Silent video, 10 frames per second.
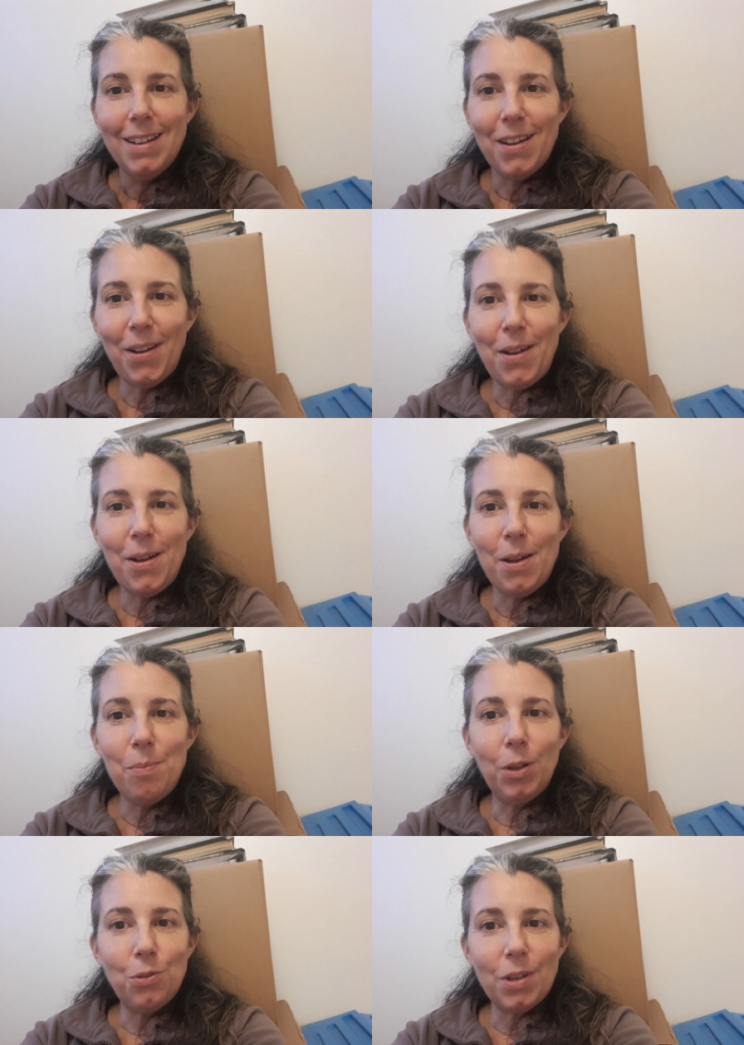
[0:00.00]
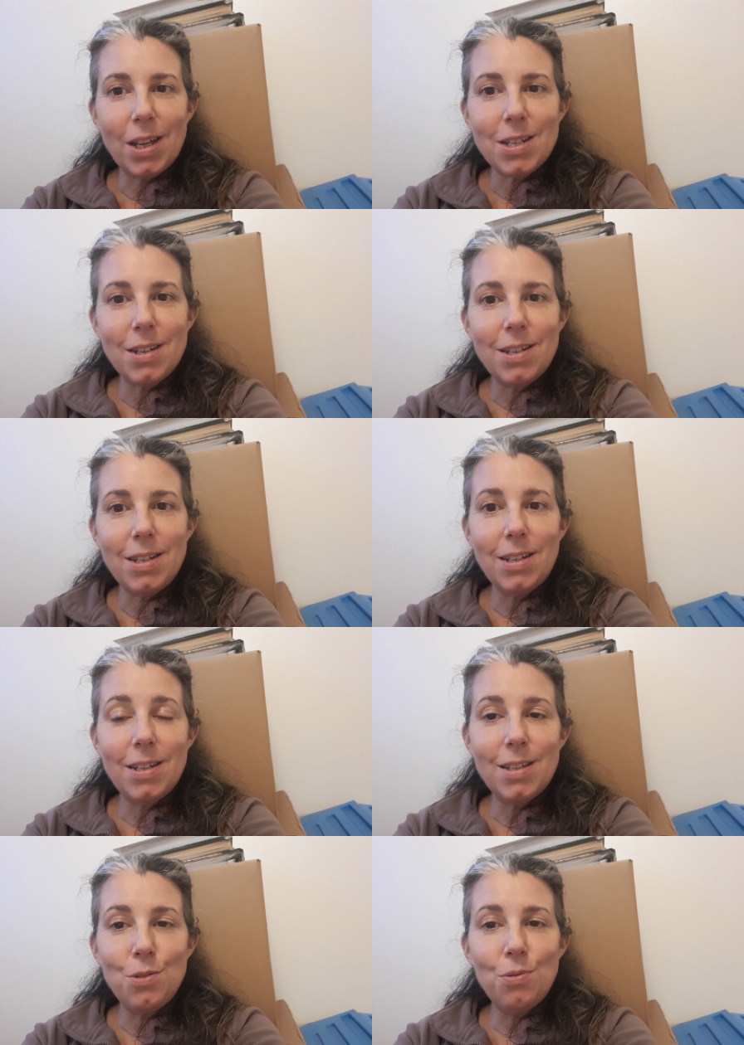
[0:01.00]
Euh, mais en tout cas,
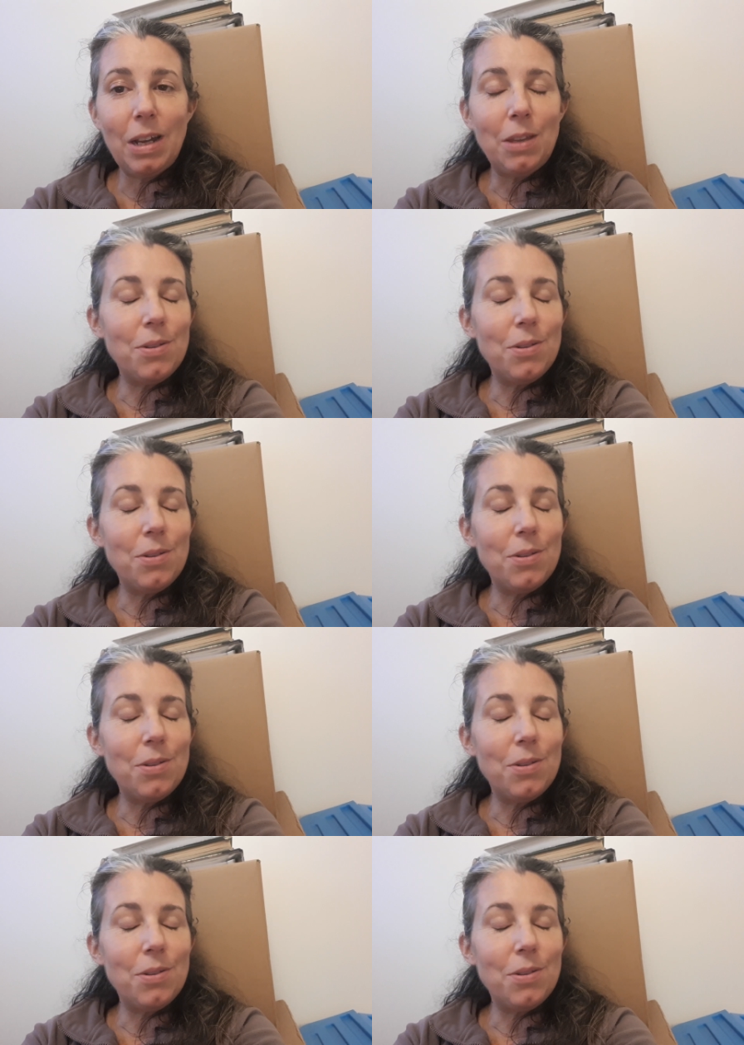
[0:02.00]
j'ai souri